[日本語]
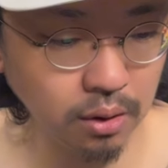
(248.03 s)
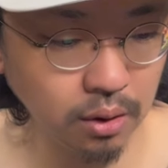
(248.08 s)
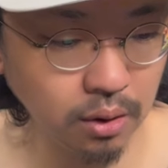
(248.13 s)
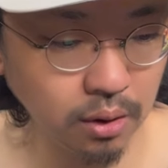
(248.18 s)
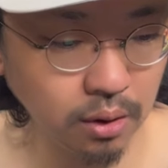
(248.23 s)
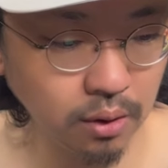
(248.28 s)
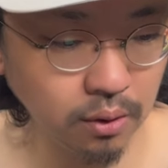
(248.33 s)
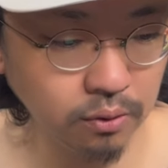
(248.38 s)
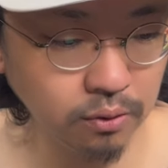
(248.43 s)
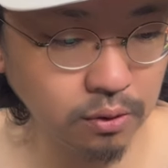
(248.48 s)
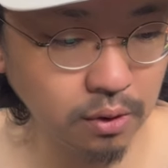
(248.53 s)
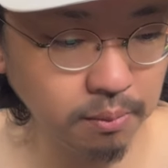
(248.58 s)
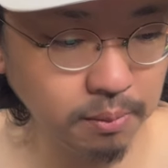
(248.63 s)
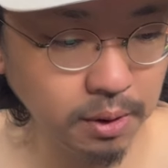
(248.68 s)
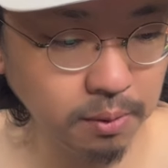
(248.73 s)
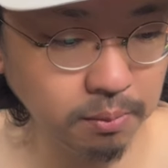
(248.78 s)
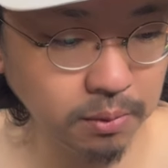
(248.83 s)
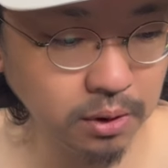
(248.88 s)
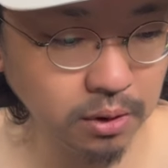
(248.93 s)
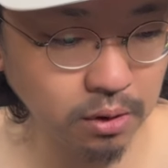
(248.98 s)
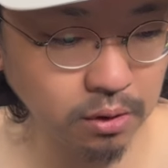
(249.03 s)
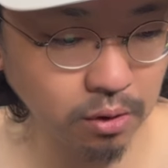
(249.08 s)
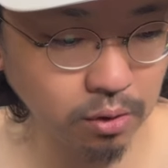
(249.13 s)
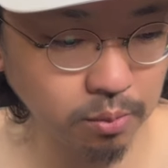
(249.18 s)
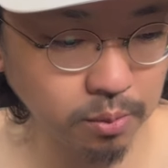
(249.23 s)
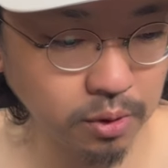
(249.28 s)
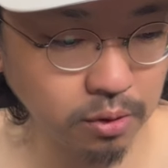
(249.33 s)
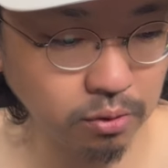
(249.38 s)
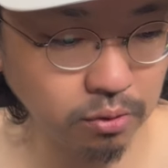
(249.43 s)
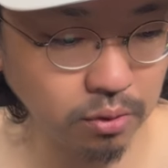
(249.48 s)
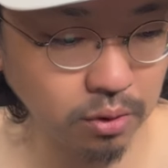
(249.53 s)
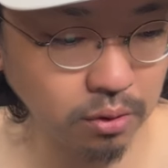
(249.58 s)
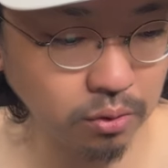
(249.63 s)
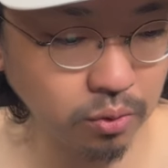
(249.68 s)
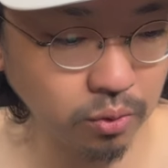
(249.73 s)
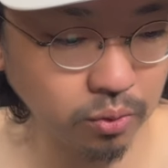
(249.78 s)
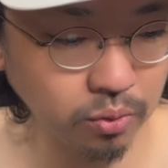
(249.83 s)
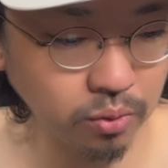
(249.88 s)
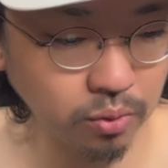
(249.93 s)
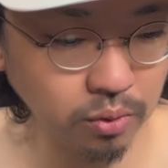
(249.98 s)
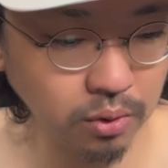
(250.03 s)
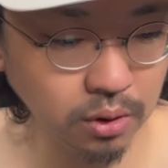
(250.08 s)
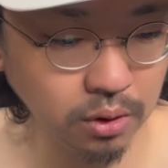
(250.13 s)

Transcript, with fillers: えー、つけ麺みたいなのもあるんでちょっと